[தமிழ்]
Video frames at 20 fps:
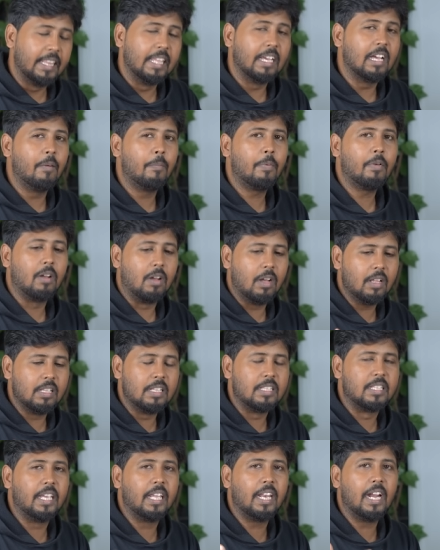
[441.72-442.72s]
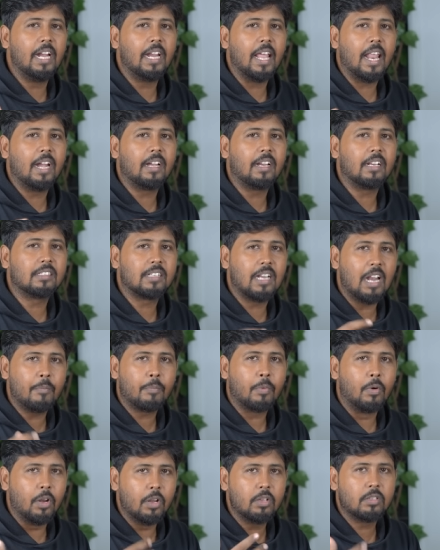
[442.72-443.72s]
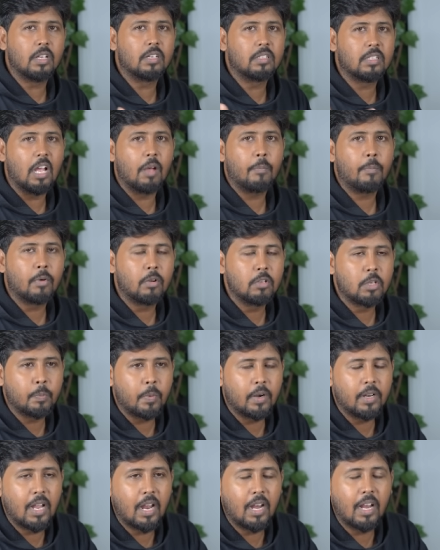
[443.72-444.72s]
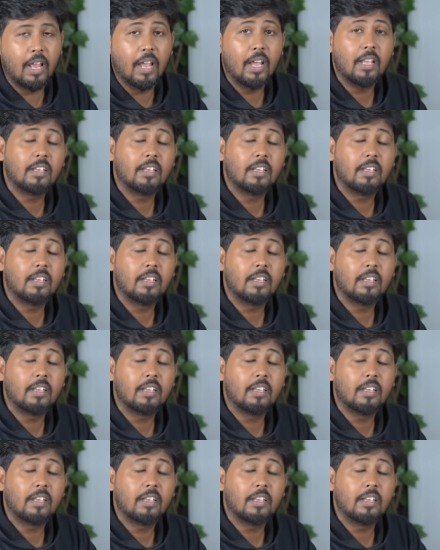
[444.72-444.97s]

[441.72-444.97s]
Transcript: இதுக்கப்புறம் அந்த சீரியல் டேரக்டர்ஸ்லாம் ப்ரொடியூசர்ஸ் அப்ரோச் பண்ணாலே